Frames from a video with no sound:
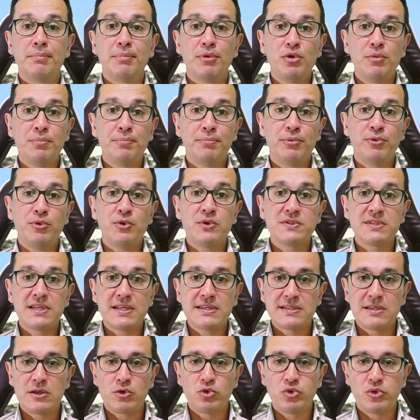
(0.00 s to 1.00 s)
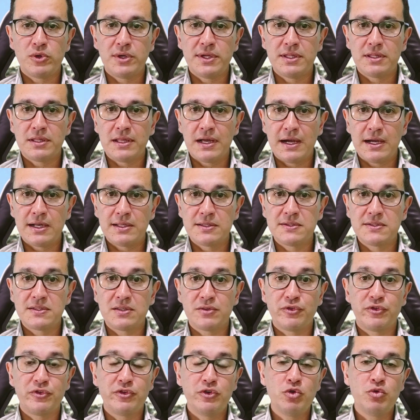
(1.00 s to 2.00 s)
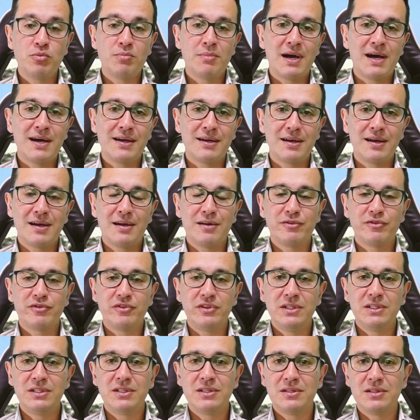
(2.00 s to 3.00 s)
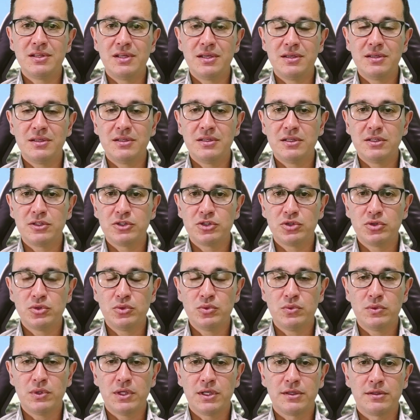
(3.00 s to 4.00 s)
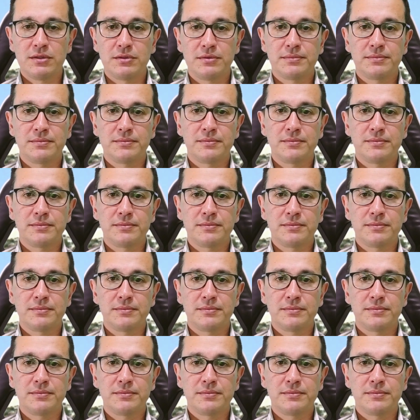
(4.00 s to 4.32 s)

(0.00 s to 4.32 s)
propôs às autoridades filmar a vida de Yeshua.